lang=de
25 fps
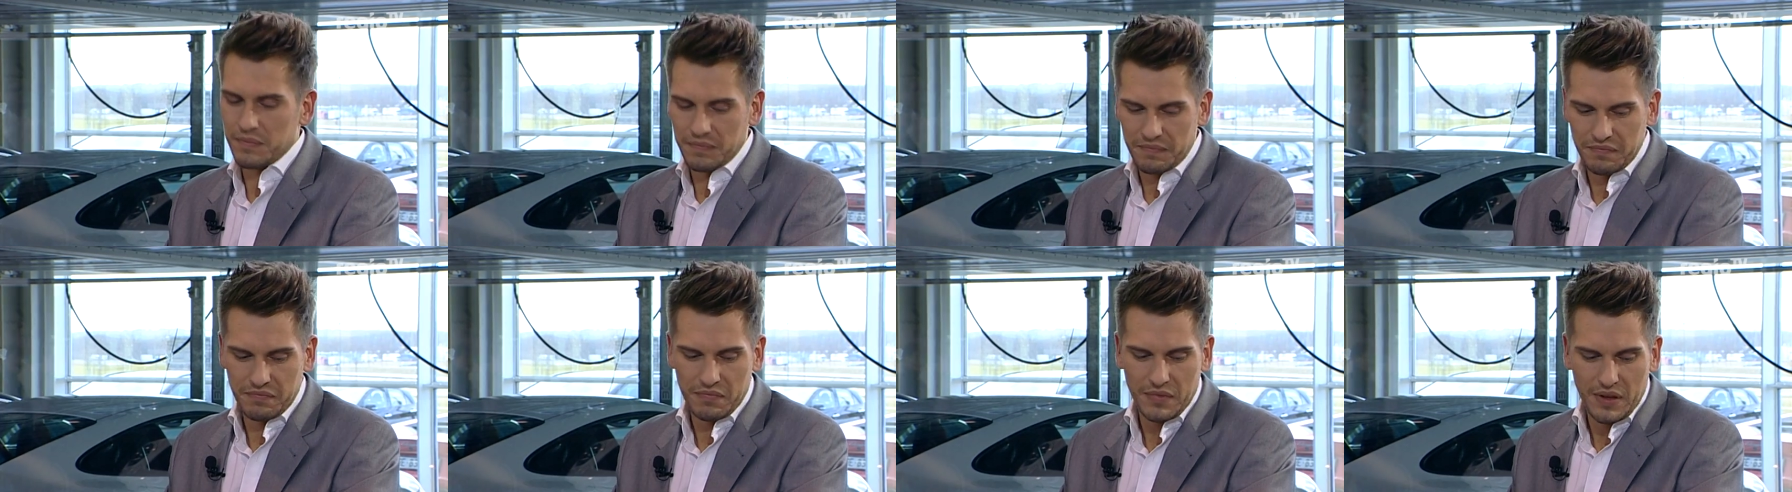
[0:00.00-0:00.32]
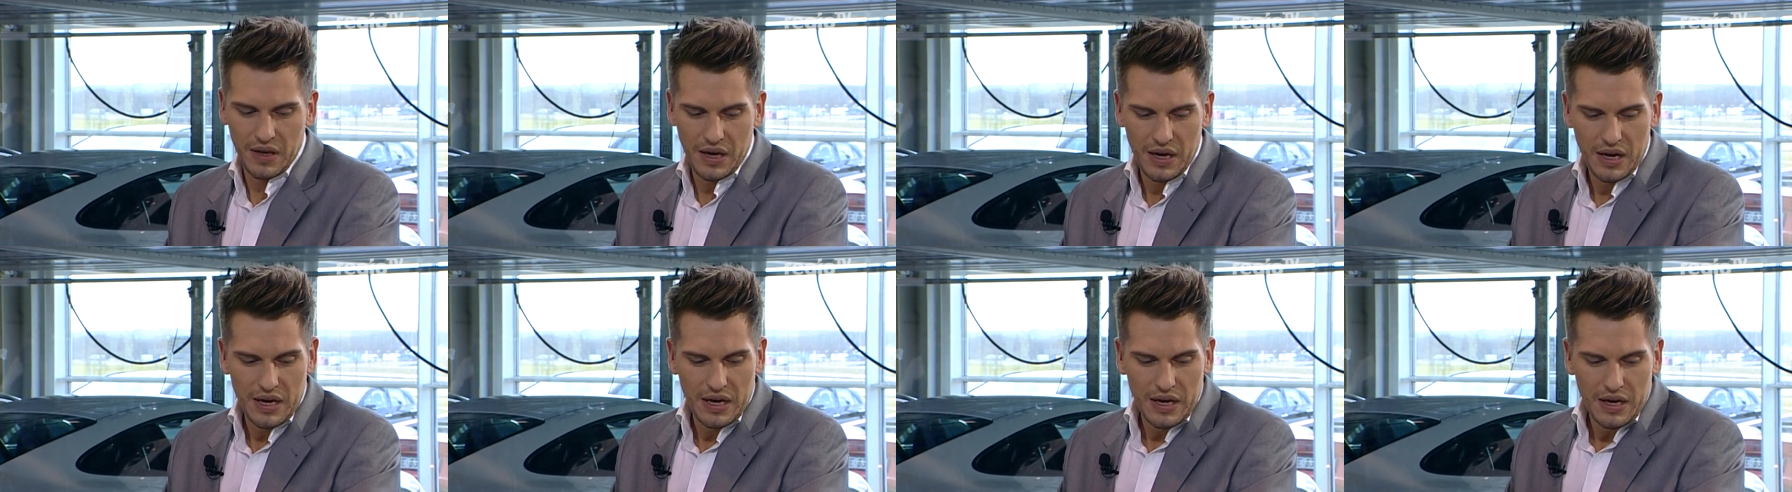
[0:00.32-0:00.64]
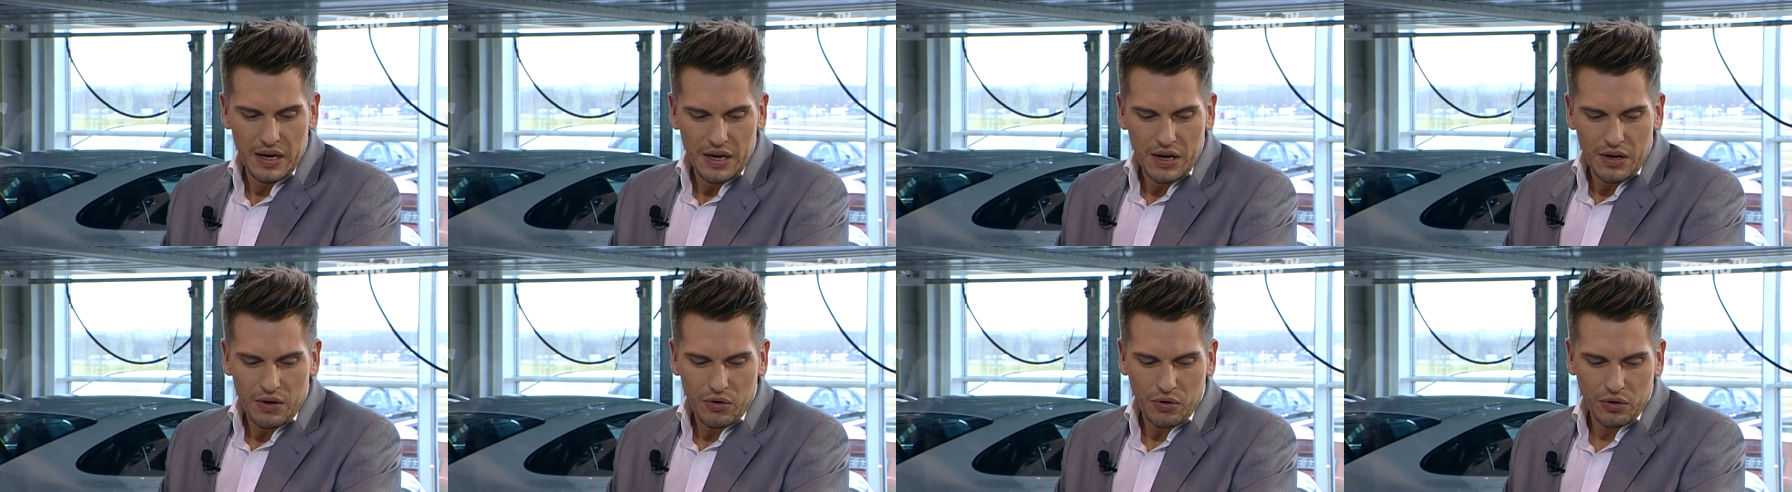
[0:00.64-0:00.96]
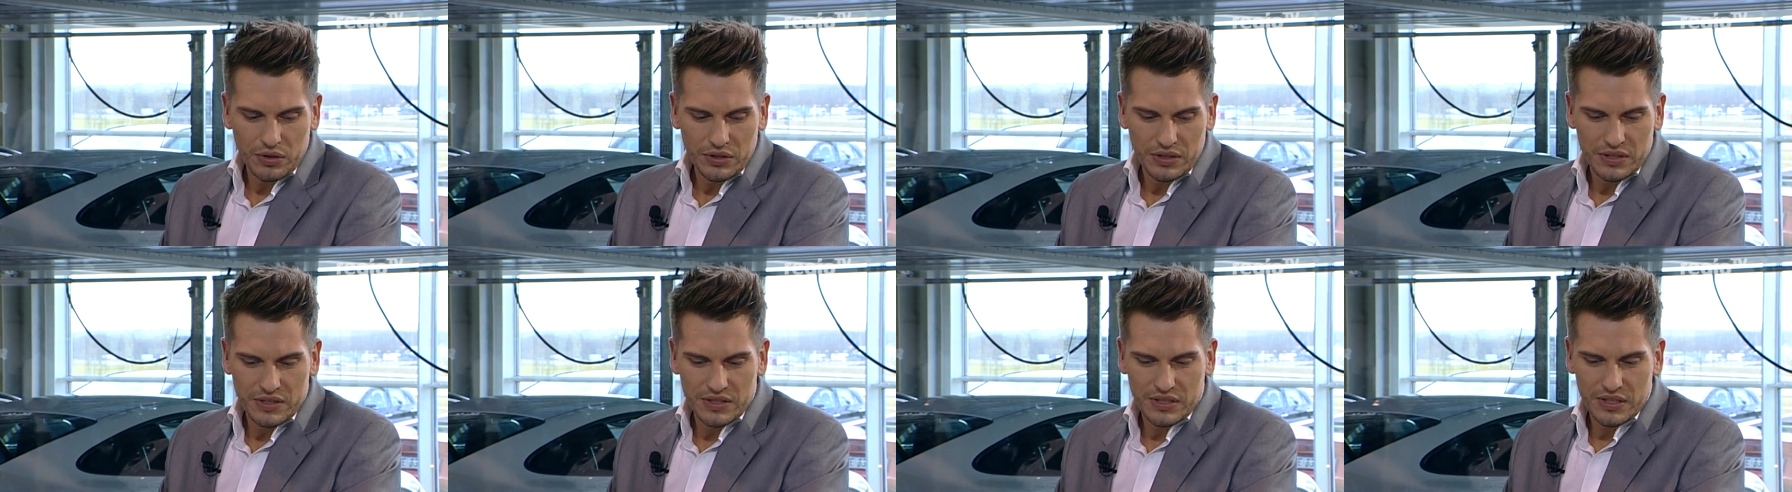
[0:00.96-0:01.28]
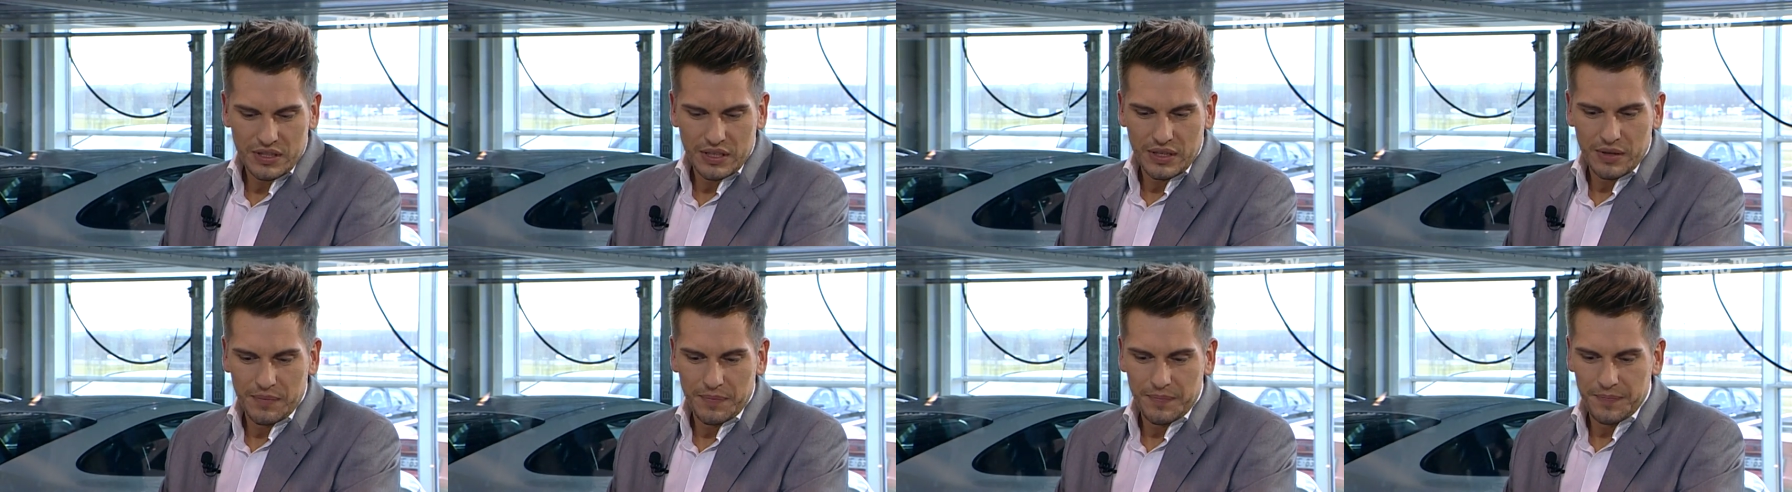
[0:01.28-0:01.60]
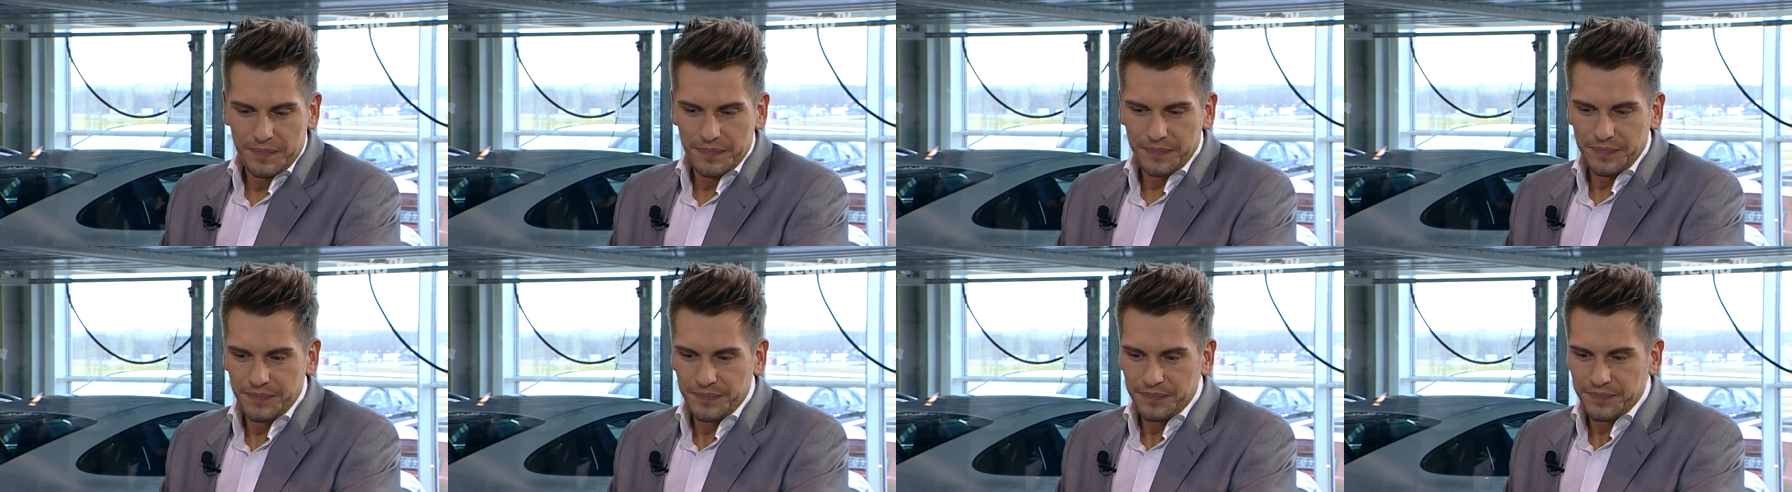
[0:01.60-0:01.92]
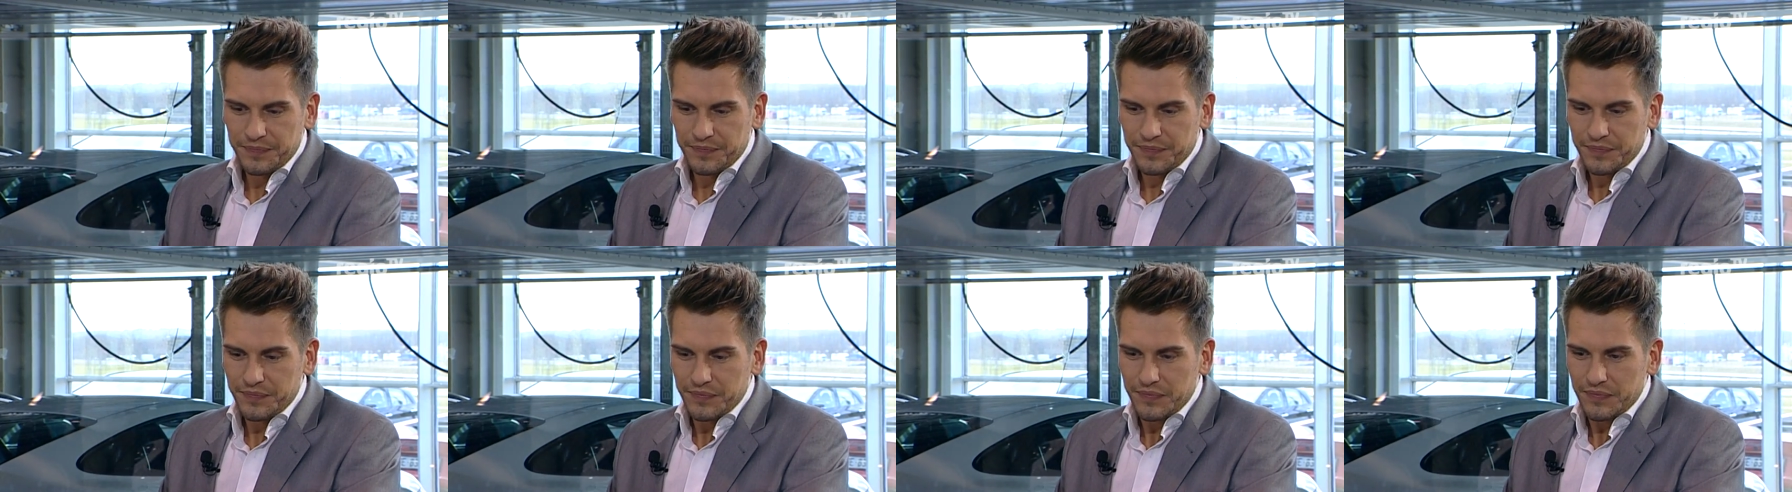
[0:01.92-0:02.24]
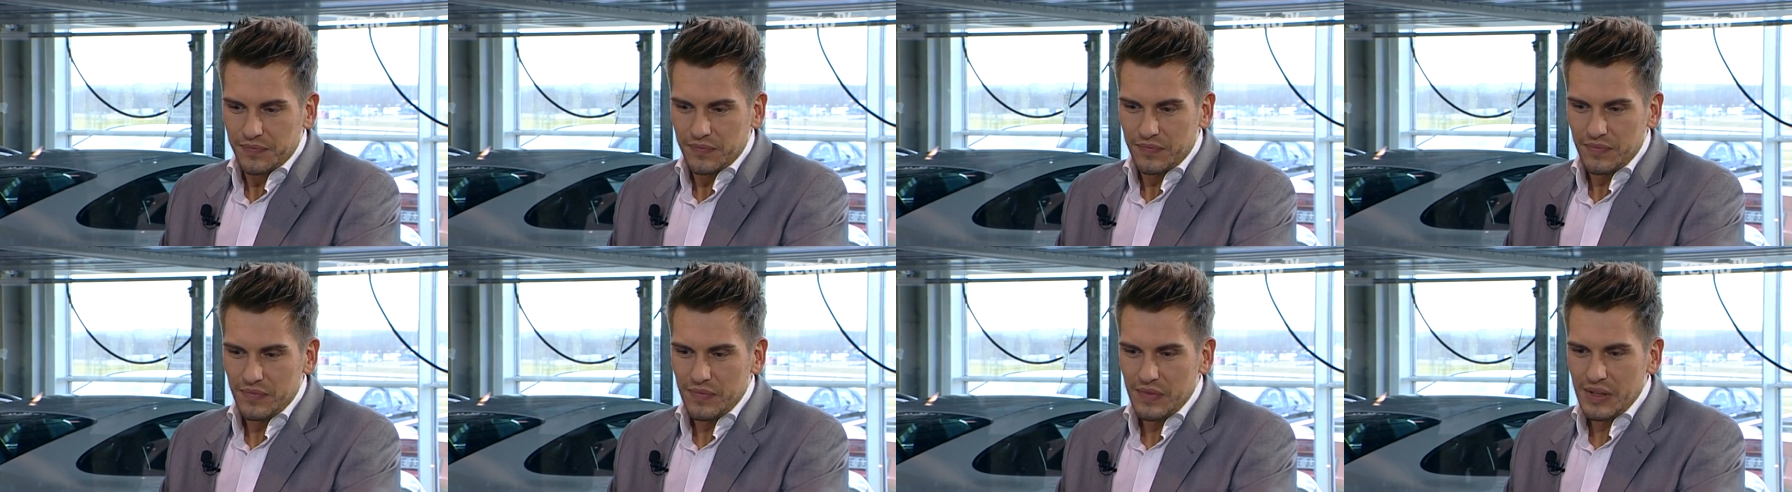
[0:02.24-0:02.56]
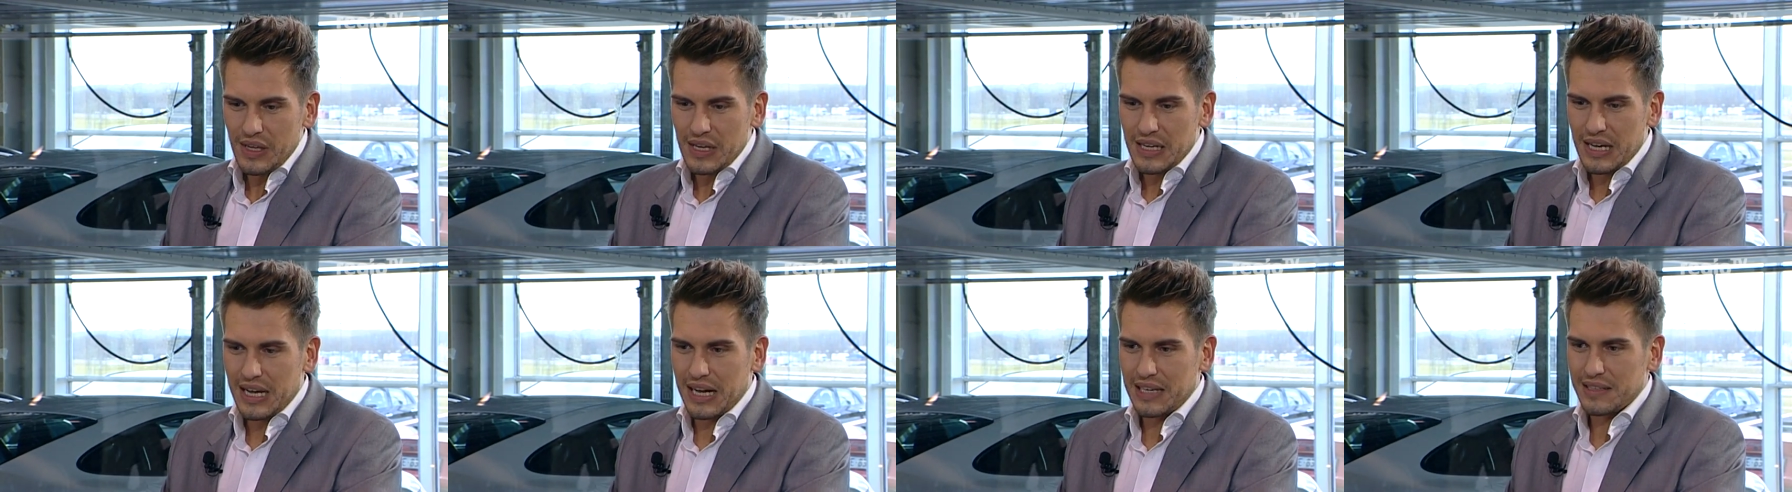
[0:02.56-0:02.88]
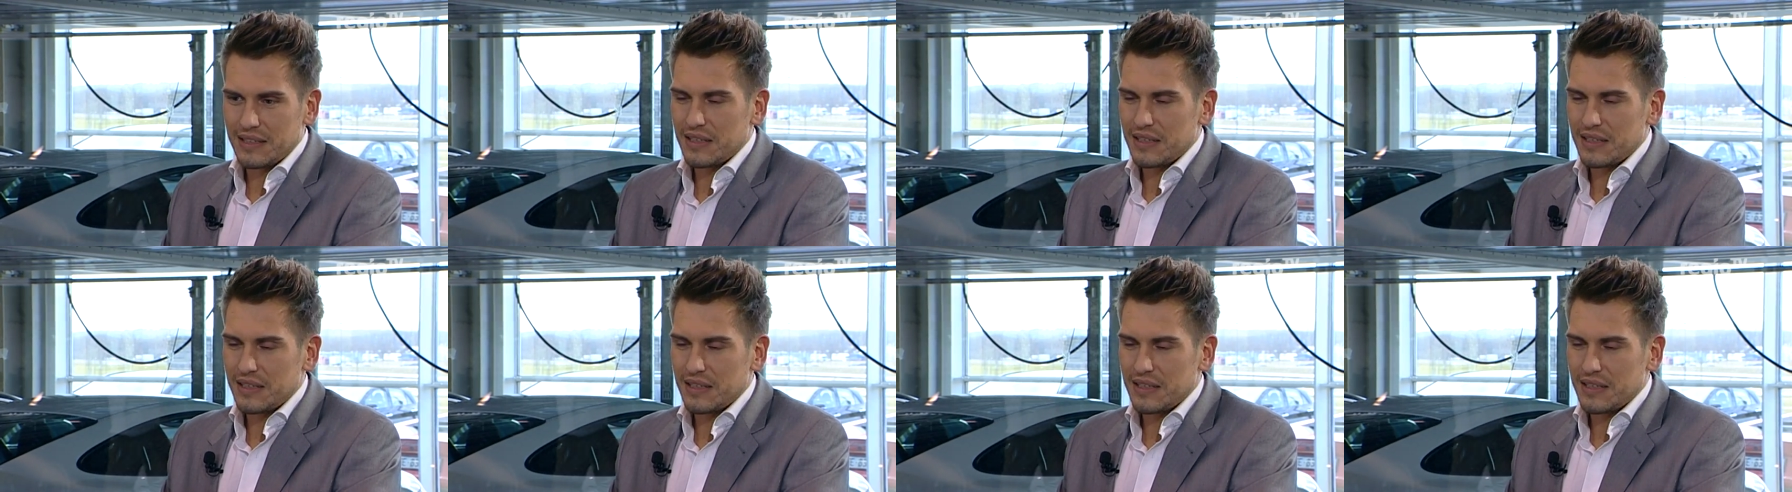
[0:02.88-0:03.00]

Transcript: Ja. Und ähm, gerade